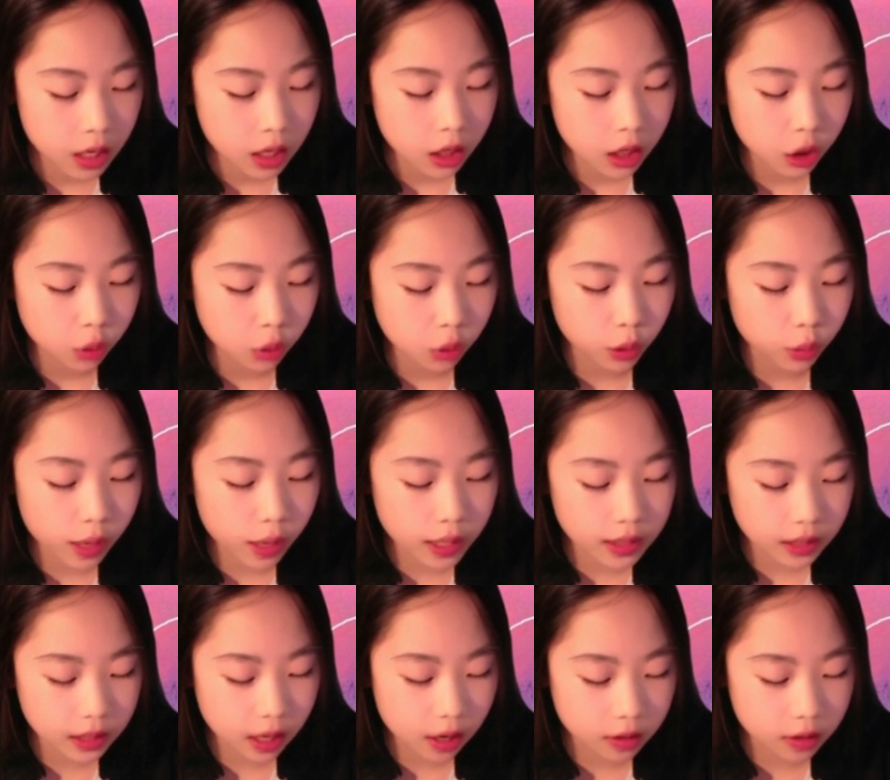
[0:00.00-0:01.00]
因为冠
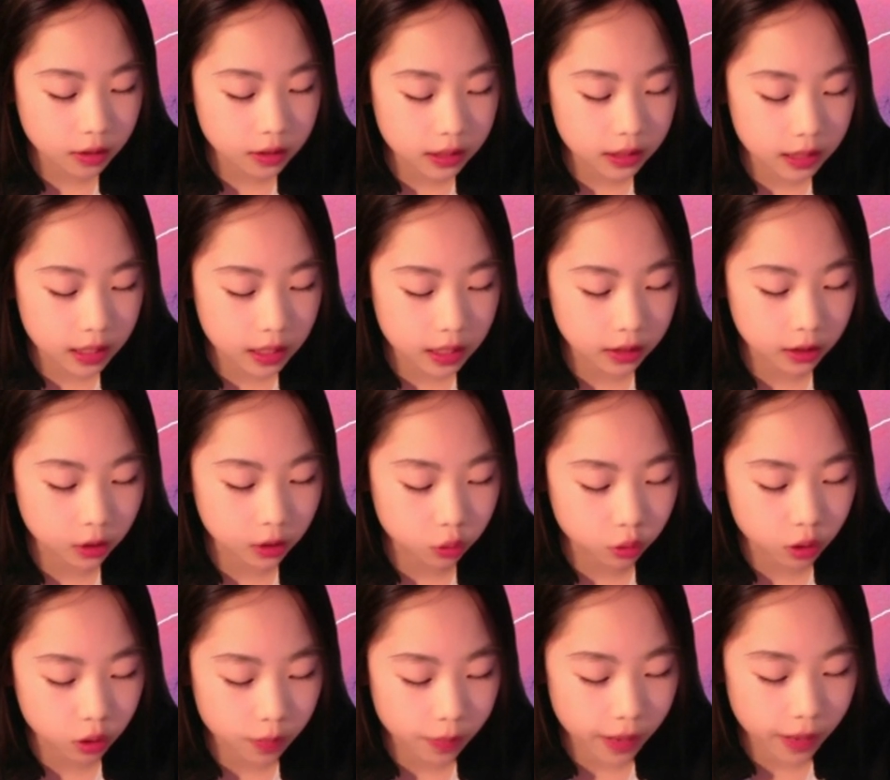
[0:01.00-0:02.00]
小姐的
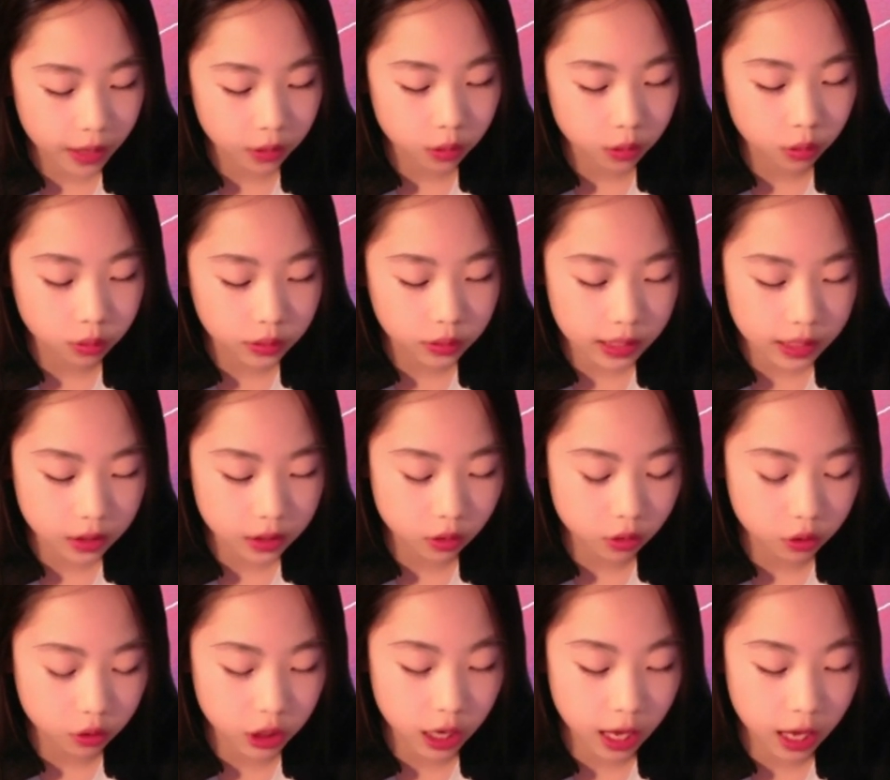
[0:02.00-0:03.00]
嘴巴又尖又
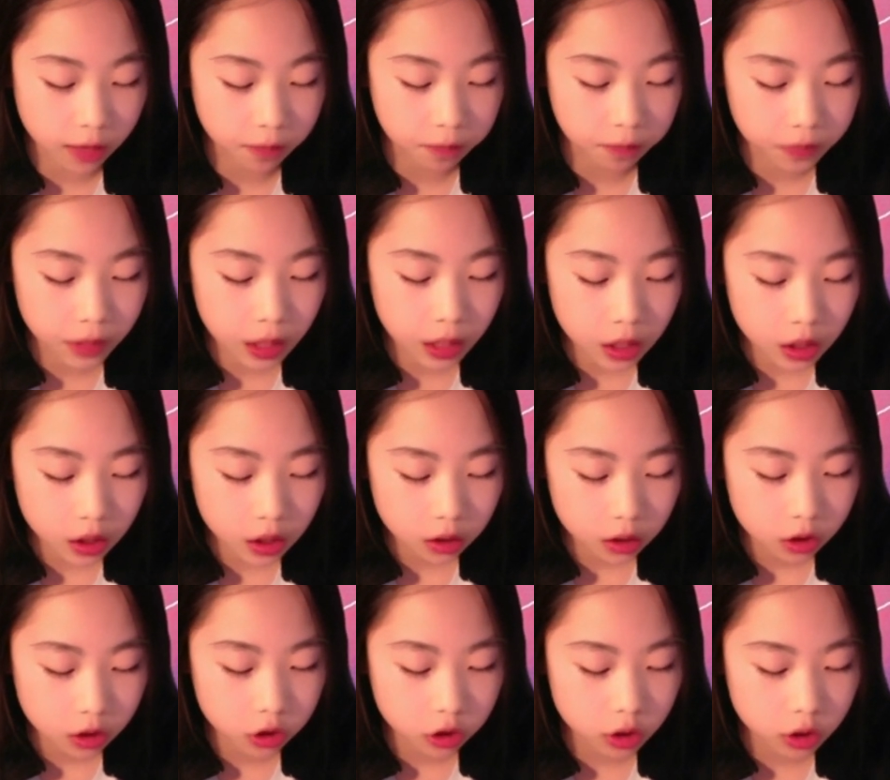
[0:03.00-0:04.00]
长，
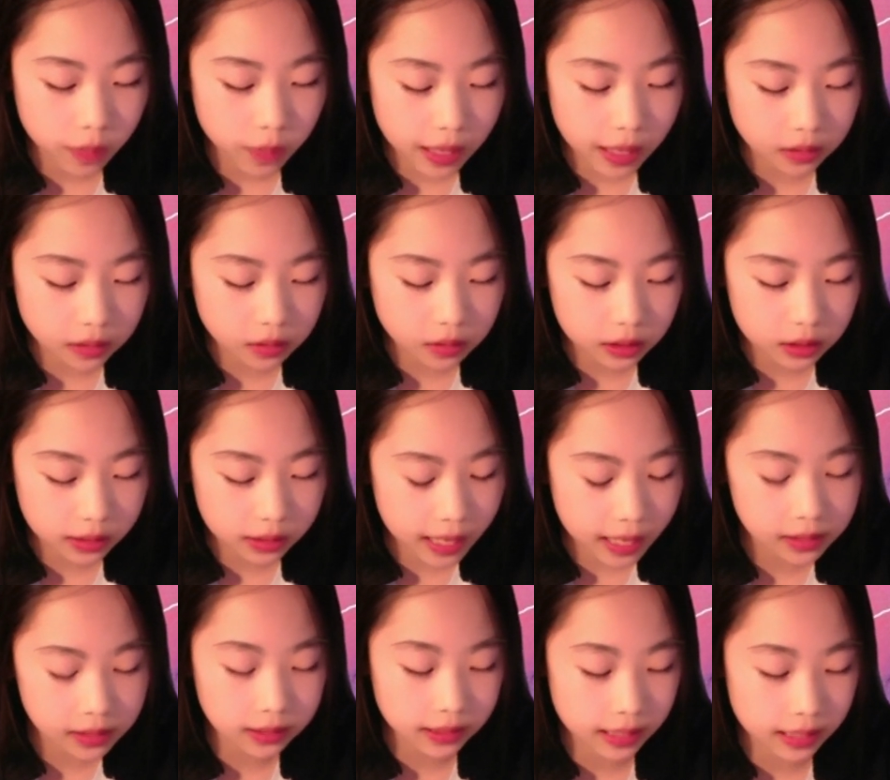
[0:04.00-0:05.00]
可是盘子
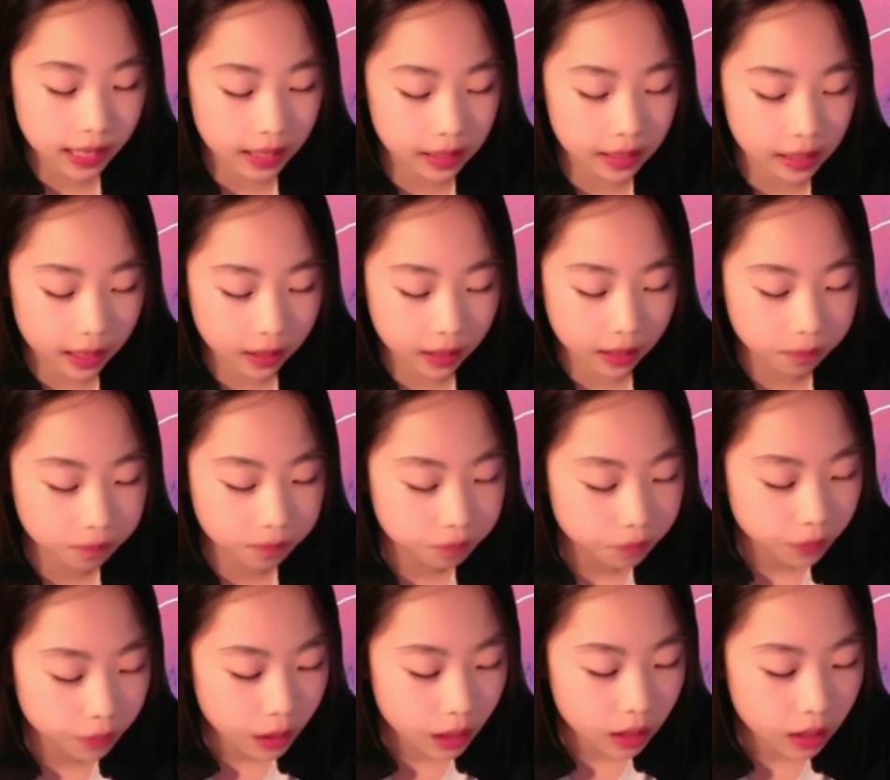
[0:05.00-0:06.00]
太浅了。
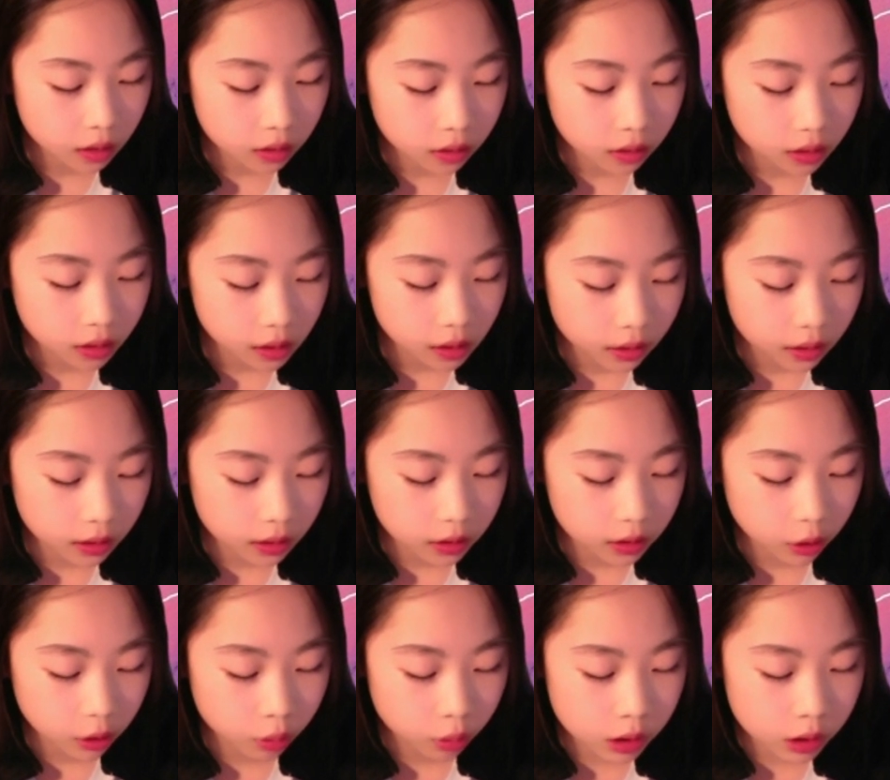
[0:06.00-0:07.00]

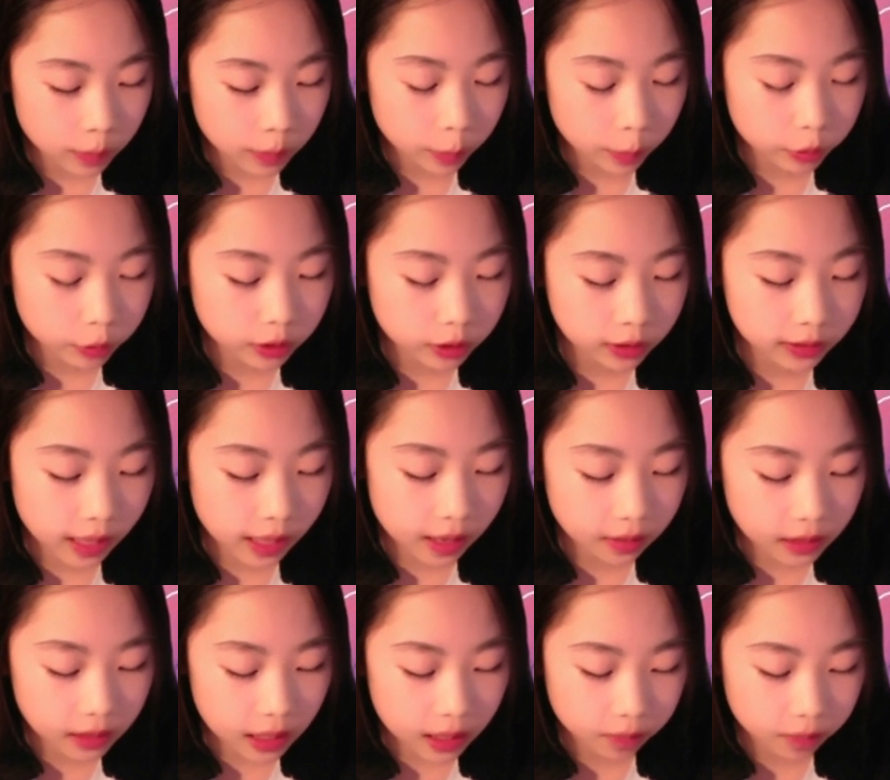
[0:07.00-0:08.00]
你为什么不喝汤
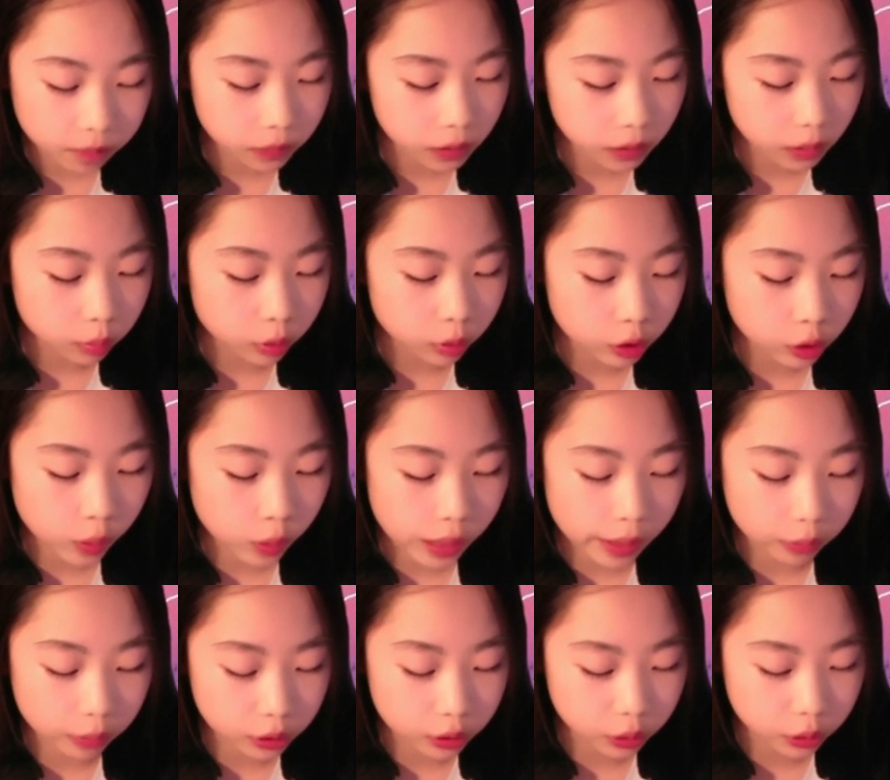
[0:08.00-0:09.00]
呢？你不喜
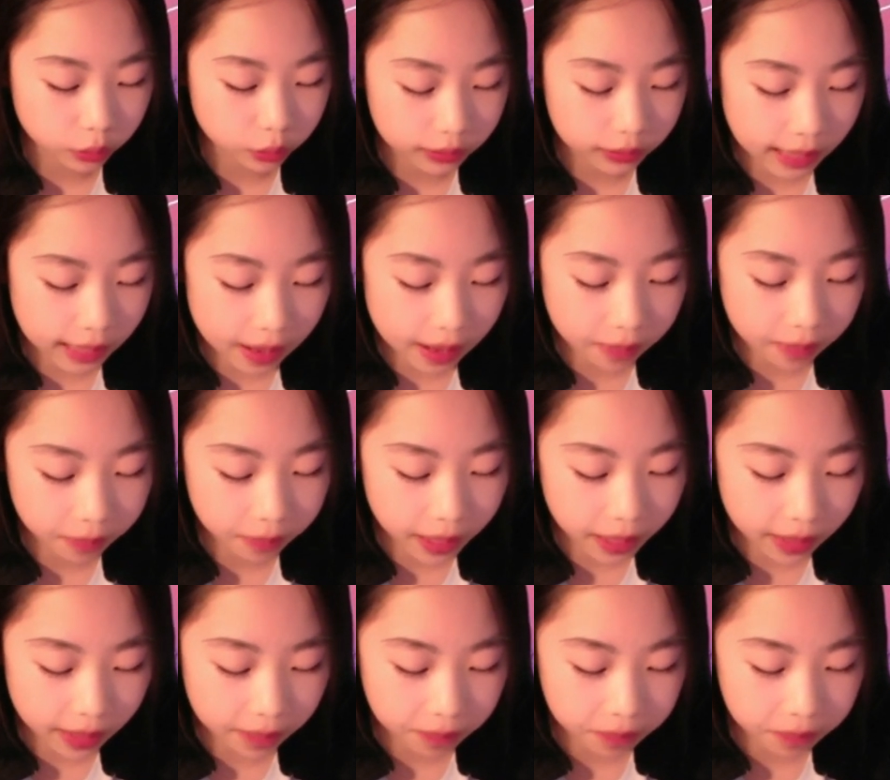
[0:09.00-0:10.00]
欢我煮的汤
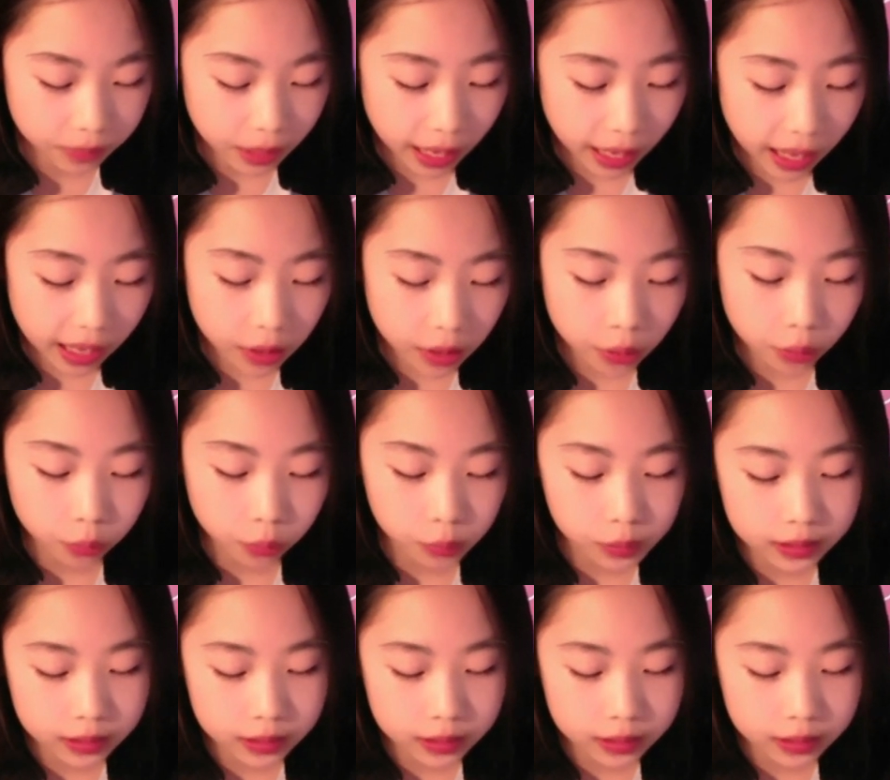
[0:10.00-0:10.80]
吗？狐狸